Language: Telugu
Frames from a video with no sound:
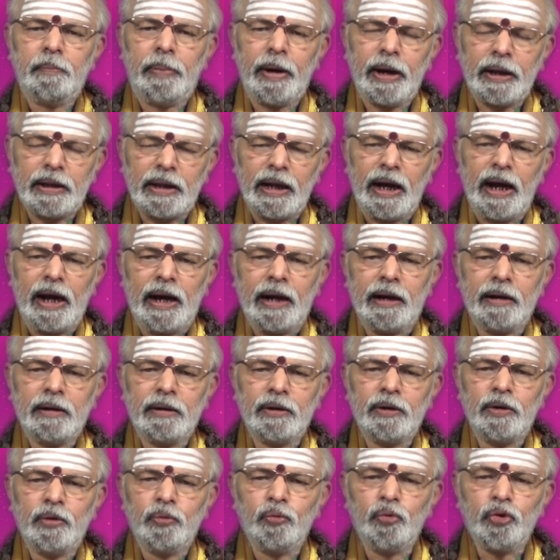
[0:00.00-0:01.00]
భర్త
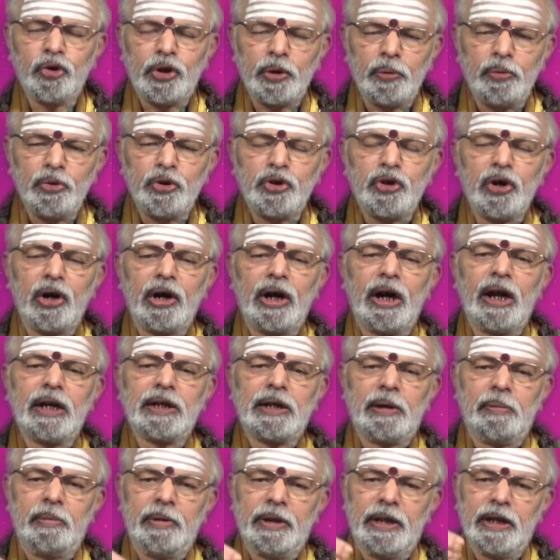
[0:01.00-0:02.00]
వృత్తి
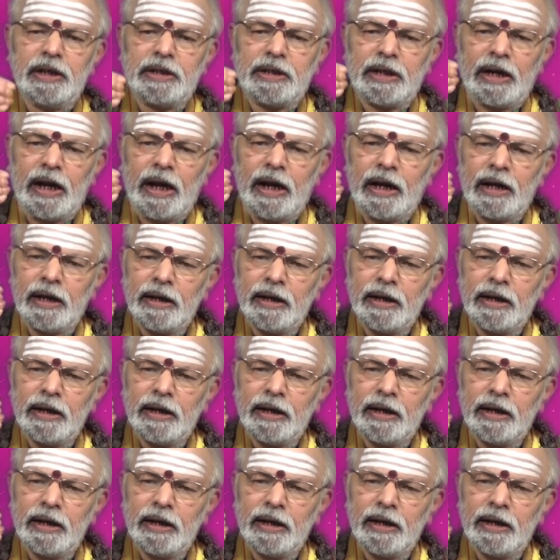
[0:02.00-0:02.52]
ఉద్యోగాలకు సంబంధించిన